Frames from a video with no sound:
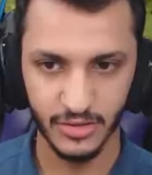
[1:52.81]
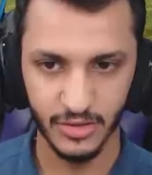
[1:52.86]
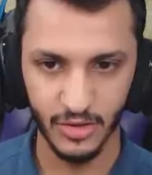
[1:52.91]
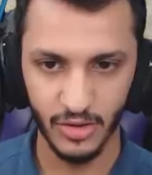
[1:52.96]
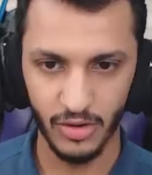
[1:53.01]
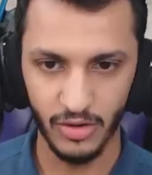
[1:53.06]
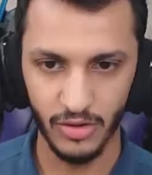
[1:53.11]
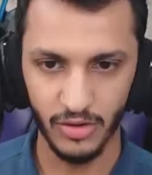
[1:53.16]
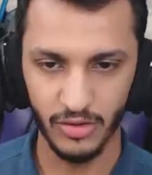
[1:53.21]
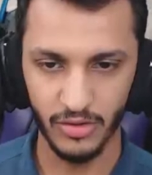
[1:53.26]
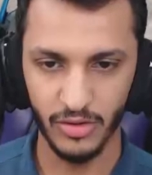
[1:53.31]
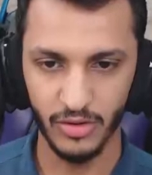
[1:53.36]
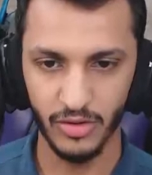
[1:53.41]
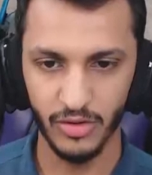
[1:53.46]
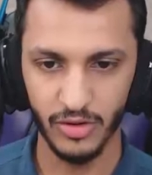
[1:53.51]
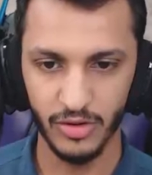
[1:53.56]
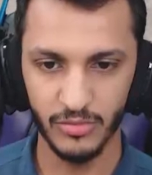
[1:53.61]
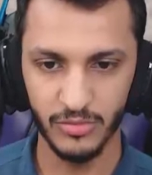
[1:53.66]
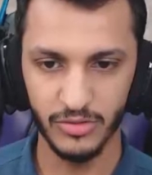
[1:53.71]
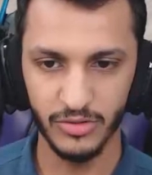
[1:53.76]
اح
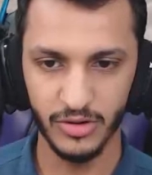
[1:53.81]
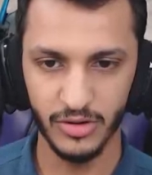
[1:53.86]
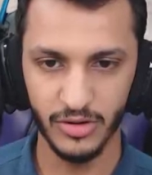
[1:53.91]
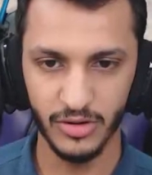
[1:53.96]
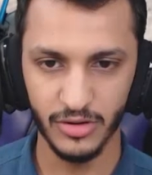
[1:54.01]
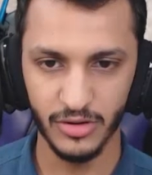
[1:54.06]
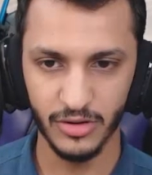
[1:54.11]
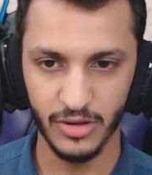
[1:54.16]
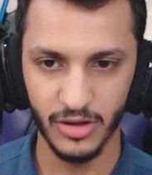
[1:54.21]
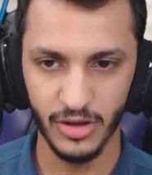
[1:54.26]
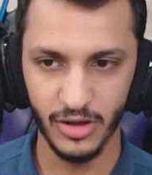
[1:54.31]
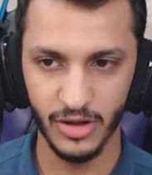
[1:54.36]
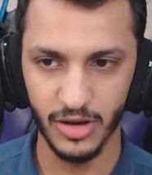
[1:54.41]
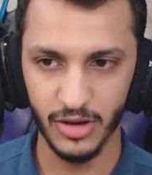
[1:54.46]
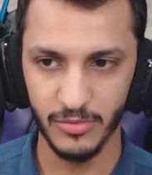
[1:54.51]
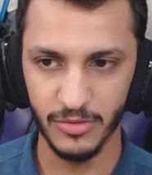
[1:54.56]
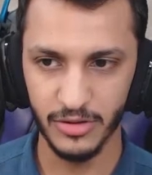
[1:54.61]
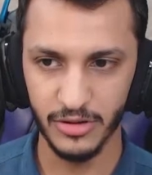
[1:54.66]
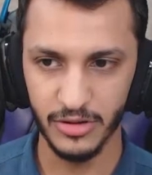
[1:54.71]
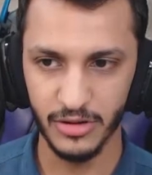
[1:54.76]
هلا بالعيال
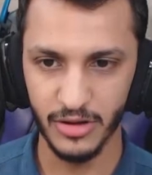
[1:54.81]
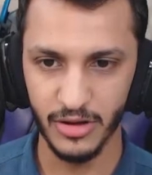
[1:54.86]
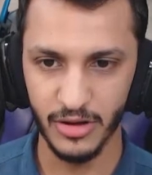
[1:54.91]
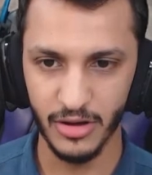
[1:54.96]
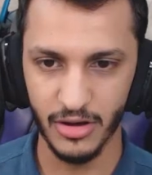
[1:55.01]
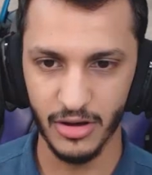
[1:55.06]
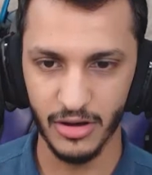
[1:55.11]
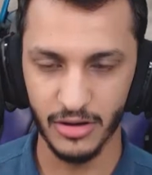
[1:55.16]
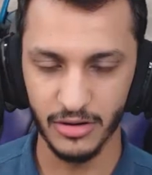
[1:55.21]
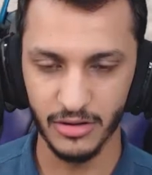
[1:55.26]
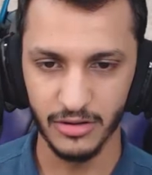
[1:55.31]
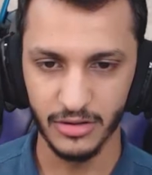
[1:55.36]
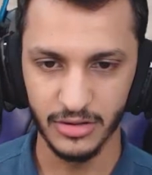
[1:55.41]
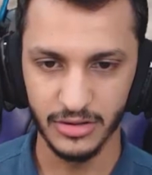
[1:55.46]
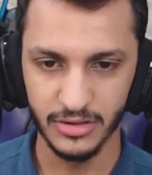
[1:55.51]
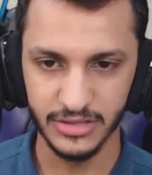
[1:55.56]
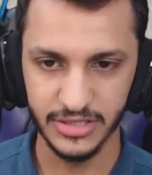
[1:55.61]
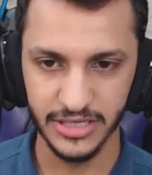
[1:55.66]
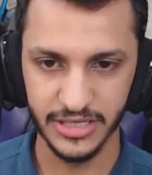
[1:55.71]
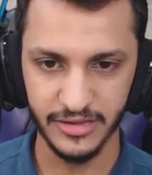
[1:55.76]
هلا بالعيال
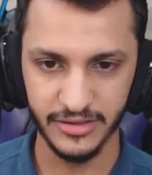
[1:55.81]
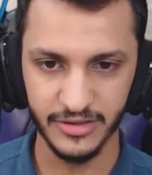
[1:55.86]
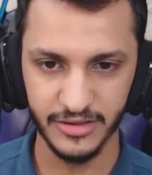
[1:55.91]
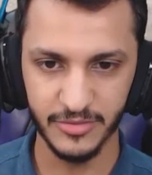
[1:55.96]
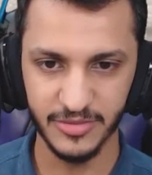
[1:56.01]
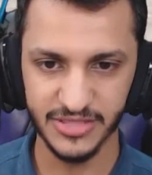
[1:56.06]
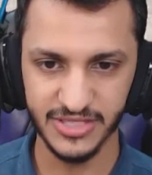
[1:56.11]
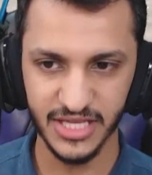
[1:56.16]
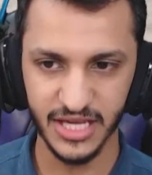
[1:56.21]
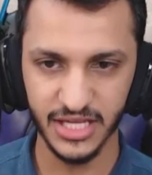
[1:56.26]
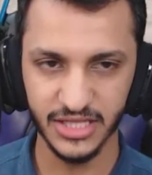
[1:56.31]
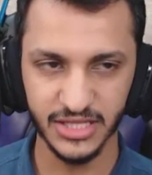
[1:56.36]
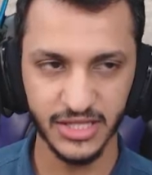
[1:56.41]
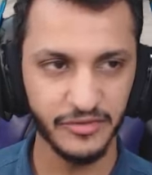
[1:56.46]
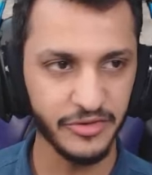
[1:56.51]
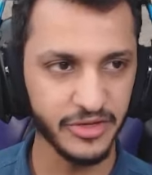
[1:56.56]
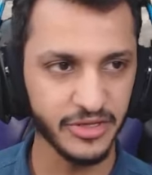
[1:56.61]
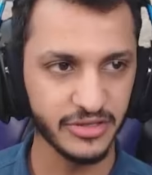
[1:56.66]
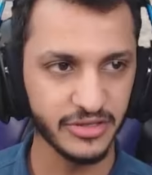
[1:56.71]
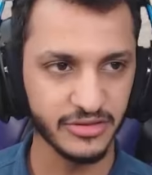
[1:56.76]
شكل ذي بس ساحه
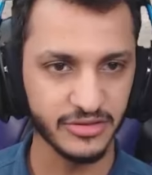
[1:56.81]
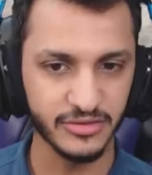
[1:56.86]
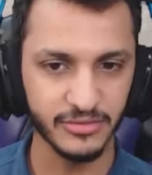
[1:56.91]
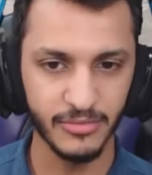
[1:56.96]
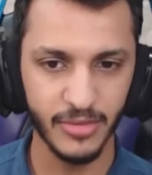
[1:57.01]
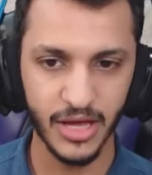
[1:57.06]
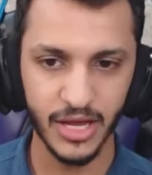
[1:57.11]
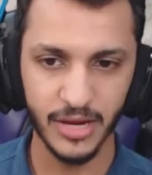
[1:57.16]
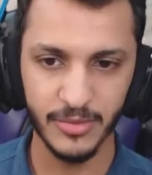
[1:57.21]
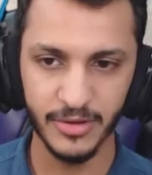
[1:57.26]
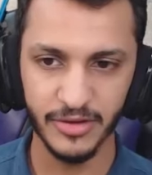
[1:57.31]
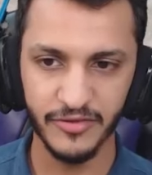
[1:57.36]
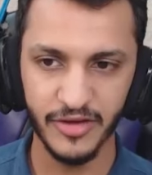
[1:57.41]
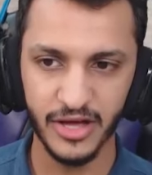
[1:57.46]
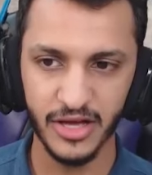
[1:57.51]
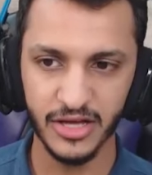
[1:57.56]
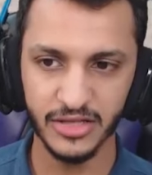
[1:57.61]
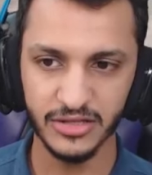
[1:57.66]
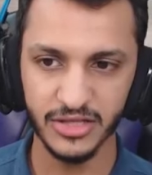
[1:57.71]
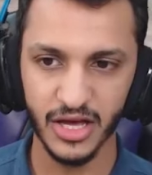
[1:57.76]
تفحيط ما نبغى
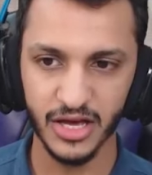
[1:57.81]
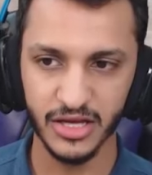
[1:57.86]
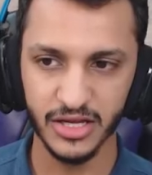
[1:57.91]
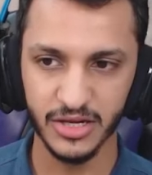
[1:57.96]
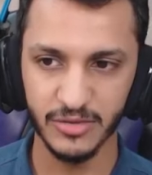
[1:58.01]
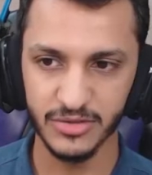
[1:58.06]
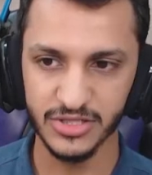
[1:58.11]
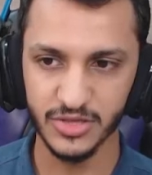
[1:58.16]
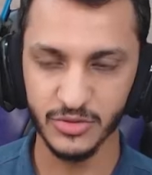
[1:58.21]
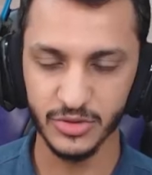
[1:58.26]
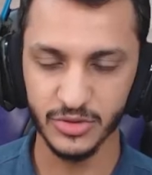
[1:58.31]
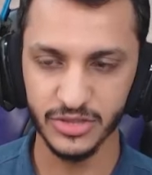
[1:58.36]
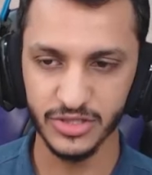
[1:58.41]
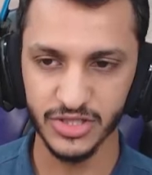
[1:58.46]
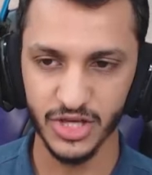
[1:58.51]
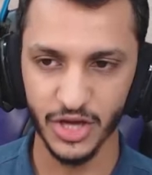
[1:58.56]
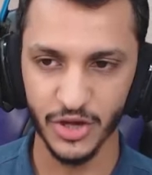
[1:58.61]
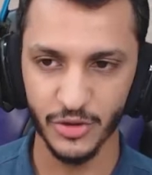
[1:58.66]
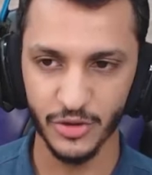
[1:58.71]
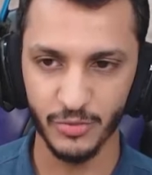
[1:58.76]
نفحط يا اخي نبغى نسوي
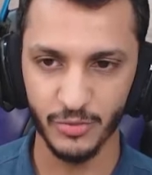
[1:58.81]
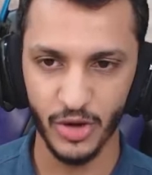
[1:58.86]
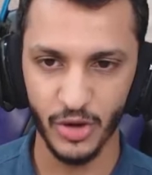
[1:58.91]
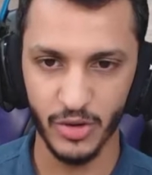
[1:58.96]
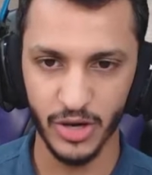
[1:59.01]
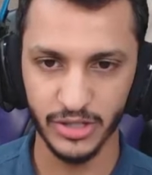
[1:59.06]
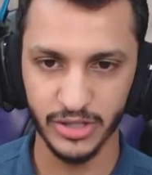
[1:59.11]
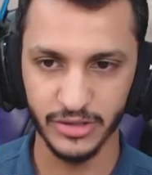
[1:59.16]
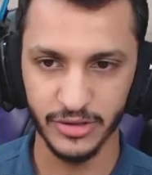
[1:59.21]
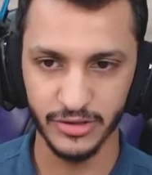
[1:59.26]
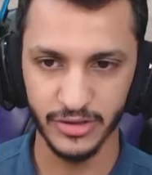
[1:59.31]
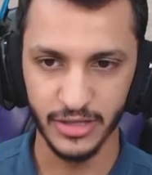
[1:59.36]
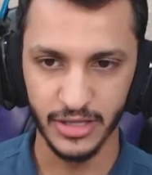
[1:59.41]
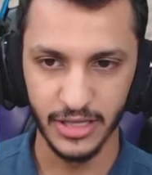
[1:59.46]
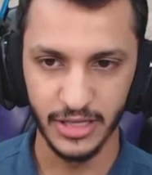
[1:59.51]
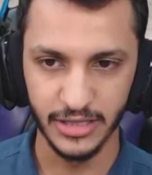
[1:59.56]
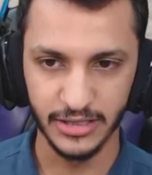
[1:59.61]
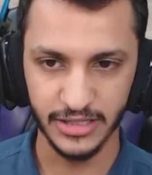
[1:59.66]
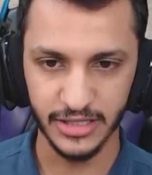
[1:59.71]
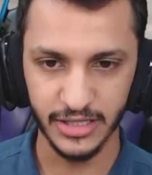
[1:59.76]
تجارب وحوادث
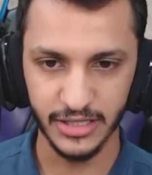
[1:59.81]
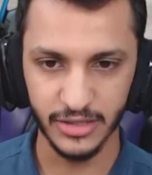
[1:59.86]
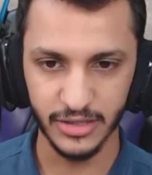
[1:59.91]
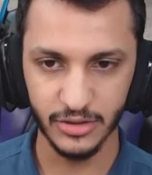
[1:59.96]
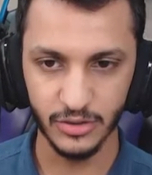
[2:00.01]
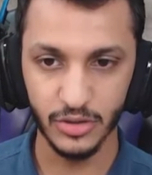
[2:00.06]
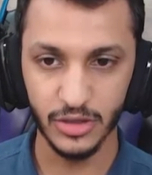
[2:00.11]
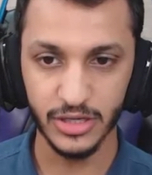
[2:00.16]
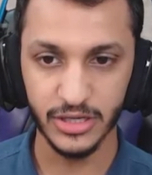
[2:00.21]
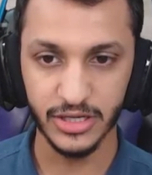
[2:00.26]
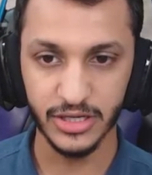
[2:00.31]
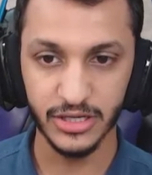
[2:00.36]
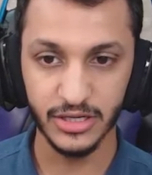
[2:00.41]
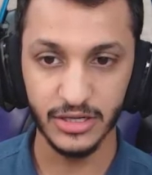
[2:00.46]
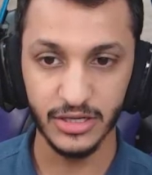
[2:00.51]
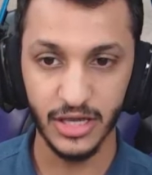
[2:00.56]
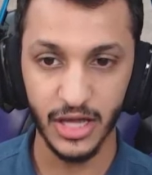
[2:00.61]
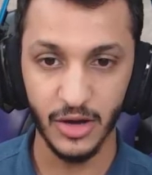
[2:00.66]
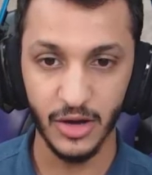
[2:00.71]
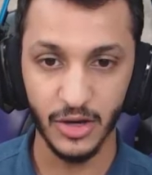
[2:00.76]
دقيقه يقول لك ان
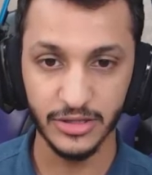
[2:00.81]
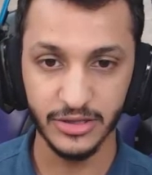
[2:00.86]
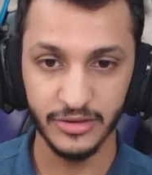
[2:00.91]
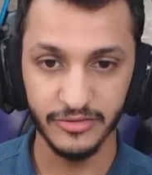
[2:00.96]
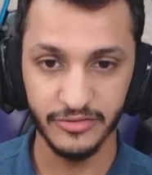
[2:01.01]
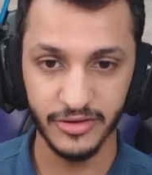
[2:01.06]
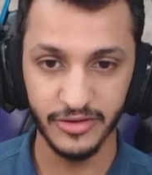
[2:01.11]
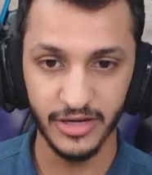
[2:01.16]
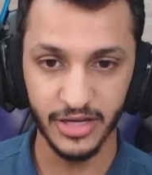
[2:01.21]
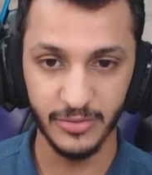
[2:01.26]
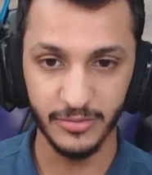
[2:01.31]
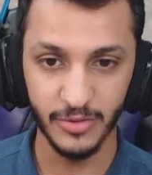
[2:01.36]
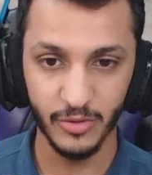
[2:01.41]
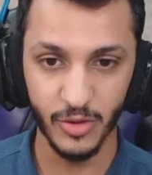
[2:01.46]
الحوادث في اللعبه